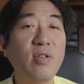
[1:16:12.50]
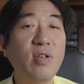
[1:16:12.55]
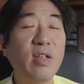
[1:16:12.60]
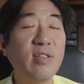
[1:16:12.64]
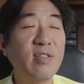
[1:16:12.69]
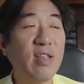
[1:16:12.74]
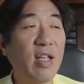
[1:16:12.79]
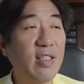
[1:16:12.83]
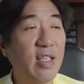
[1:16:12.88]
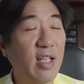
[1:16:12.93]
ซึ่ง
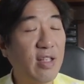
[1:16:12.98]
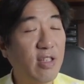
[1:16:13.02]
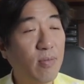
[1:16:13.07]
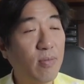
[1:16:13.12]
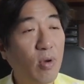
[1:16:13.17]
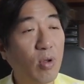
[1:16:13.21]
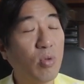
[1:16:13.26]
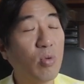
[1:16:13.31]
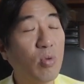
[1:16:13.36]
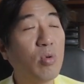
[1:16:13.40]
อาจารย์อยาก
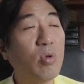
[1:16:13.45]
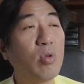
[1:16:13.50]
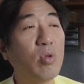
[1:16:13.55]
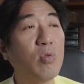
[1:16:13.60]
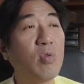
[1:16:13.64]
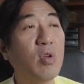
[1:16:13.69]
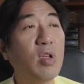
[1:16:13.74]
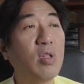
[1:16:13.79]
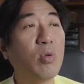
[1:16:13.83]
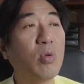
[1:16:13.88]
จะบอกทุกค
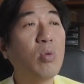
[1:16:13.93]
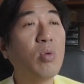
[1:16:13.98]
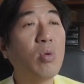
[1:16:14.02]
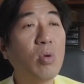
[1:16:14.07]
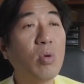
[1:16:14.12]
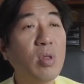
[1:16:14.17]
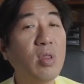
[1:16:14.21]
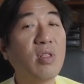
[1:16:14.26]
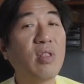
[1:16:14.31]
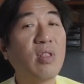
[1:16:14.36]
นว่าทุก
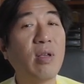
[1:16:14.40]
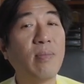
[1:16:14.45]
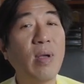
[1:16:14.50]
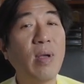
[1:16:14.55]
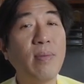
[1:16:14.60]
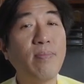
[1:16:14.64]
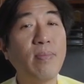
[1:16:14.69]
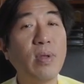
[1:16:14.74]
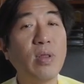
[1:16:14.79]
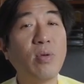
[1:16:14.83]
คนสา
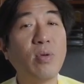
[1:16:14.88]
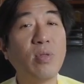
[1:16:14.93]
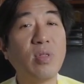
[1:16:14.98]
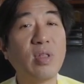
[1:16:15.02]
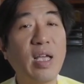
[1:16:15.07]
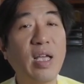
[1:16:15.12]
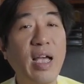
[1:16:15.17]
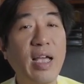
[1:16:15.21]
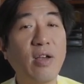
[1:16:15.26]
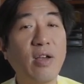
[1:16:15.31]
มารถเป็นคน
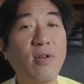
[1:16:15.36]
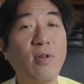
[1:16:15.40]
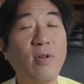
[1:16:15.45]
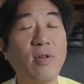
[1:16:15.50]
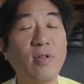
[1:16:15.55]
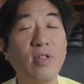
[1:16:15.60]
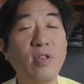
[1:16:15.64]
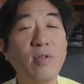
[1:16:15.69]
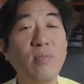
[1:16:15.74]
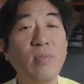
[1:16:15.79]
ขายข
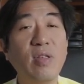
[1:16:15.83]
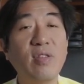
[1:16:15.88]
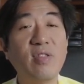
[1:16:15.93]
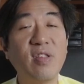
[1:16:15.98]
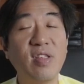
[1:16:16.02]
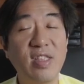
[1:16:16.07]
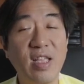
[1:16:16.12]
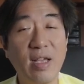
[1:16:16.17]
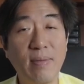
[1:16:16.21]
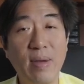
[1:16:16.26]
องที่มี
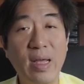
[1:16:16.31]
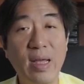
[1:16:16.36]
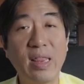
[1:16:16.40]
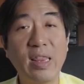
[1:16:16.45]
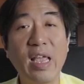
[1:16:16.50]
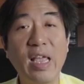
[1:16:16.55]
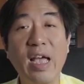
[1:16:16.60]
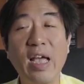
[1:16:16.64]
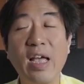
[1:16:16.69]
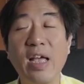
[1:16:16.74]
จรรยาบร
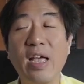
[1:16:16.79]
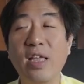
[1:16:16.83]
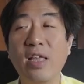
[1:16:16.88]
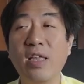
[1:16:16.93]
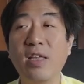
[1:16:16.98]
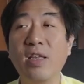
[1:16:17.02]
รณได้